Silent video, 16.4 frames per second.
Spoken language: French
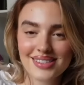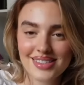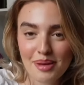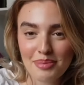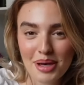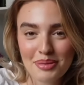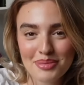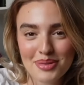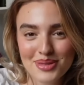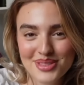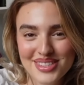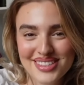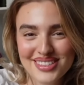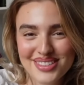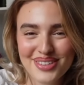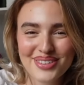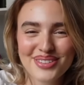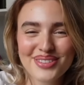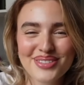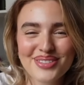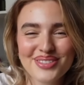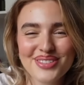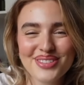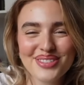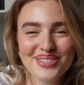Ça permet aussi de se rendre
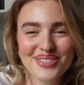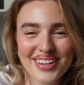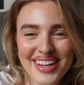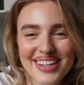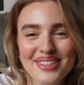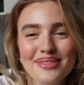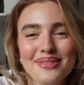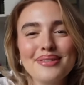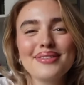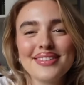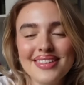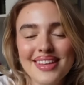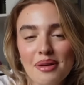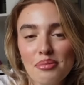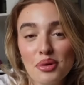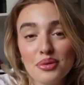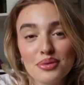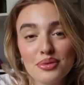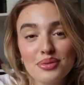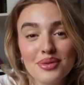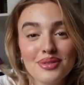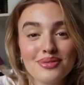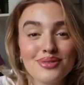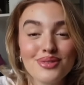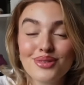compte du vrai coût d'un
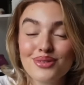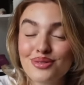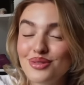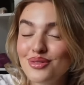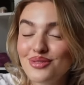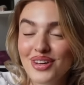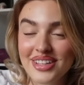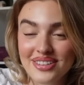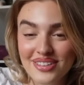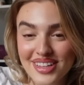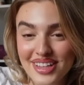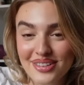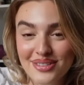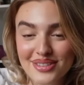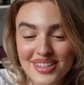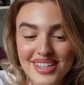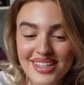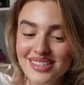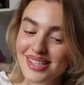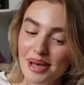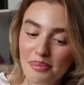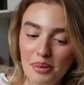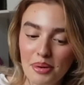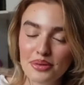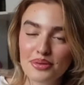produit vu que vous le faites en atelier,
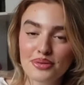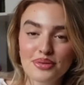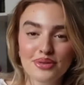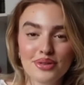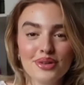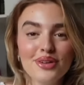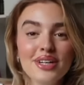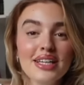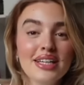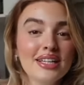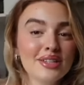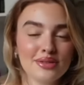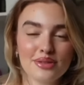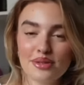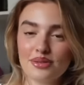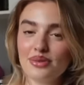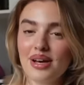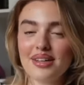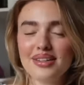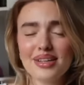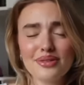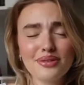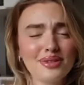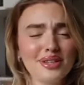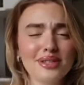ça prend du temps, que ce soit un
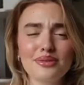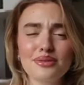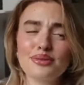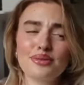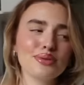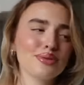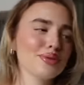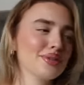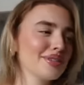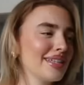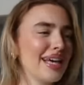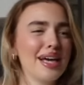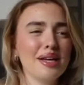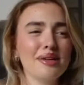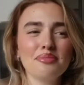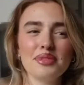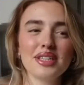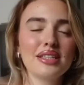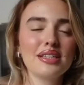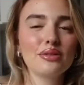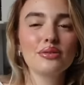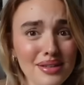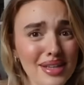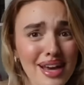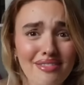atelier couture, céramique,
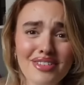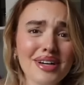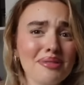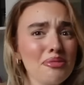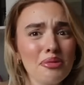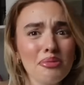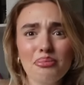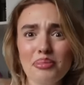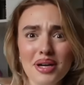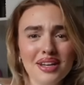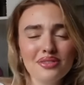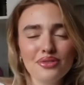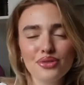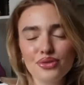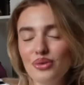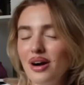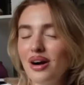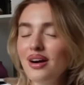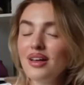il y a vraiment plein de choix.